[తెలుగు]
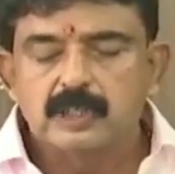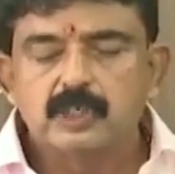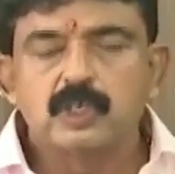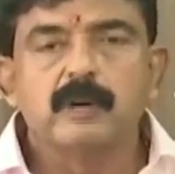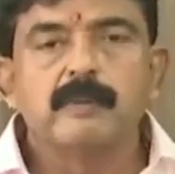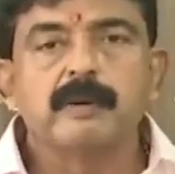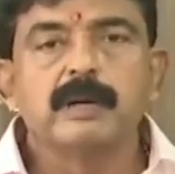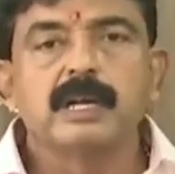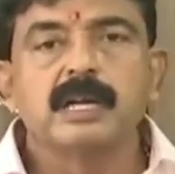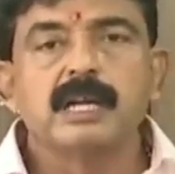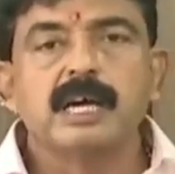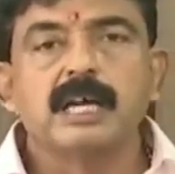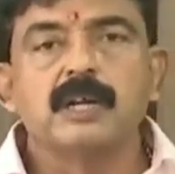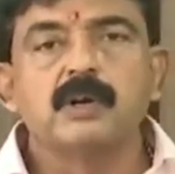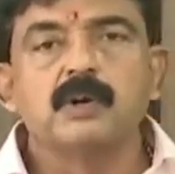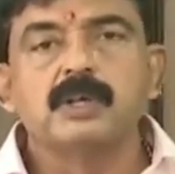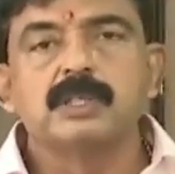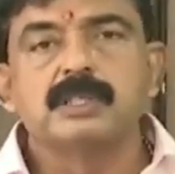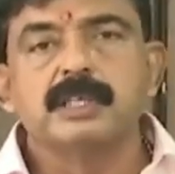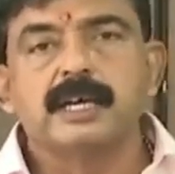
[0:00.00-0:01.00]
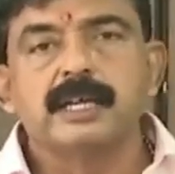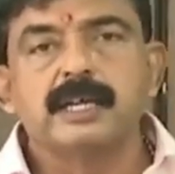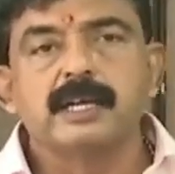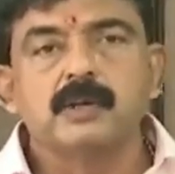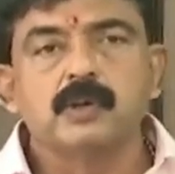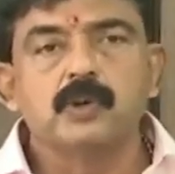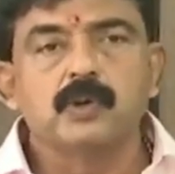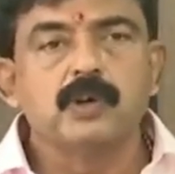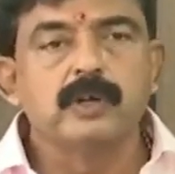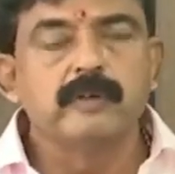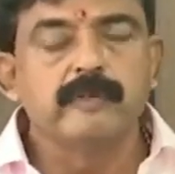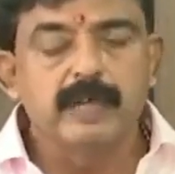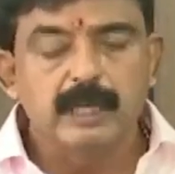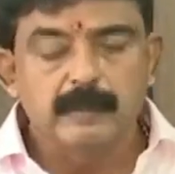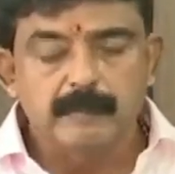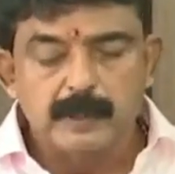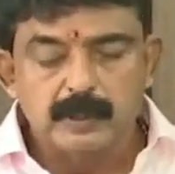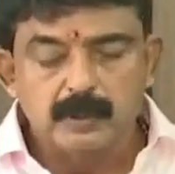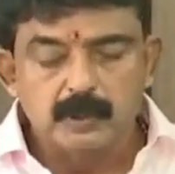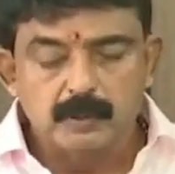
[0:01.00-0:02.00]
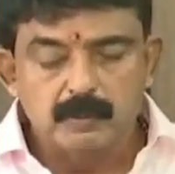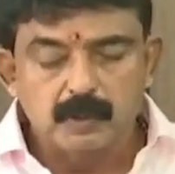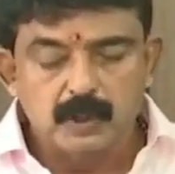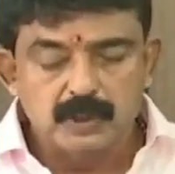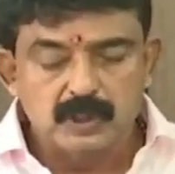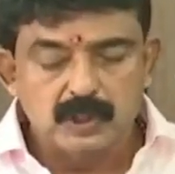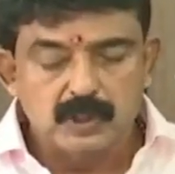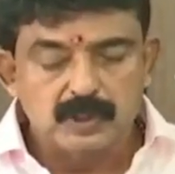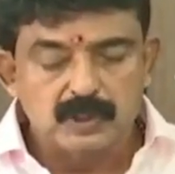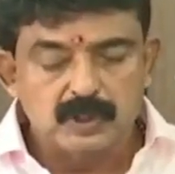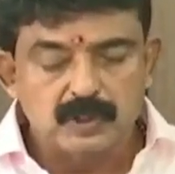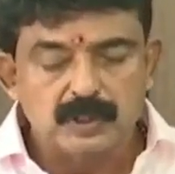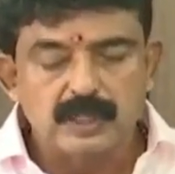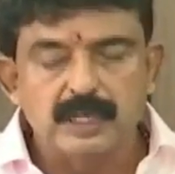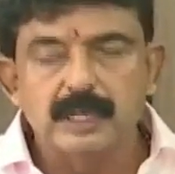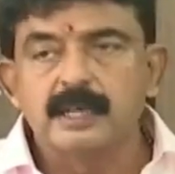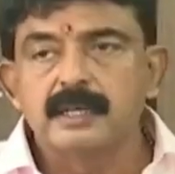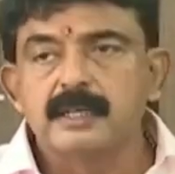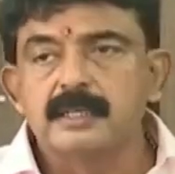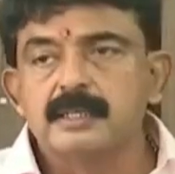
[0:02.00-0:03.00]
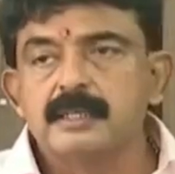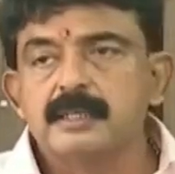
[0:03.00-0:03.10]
అక్టోబర్ నాలుగో తారీఖు రెండు వేల పంతొమ్మిదో సంవత్సరాన